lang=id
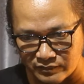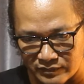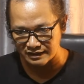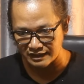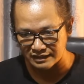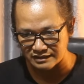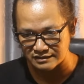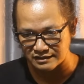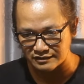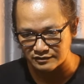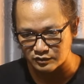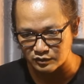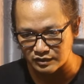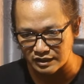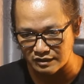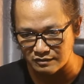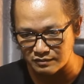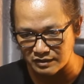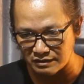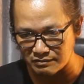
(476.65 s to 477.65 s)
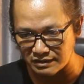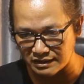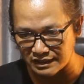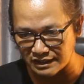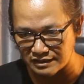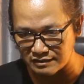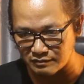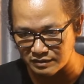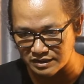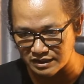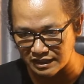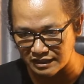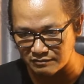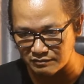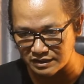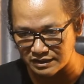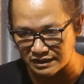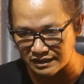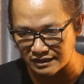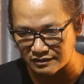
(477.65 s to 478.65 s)
Kaisang juga beberapa kali
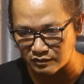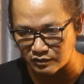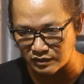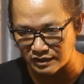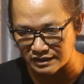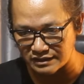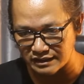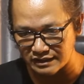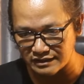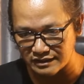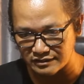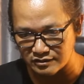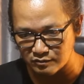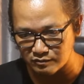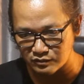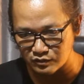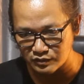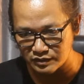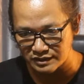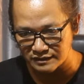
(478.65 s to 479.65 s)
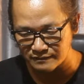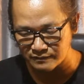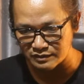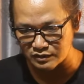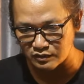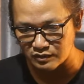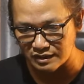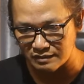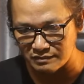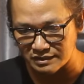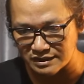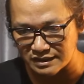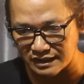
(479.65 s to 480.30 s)
bersalaman dengan orang yang ia temui. Pesona Mas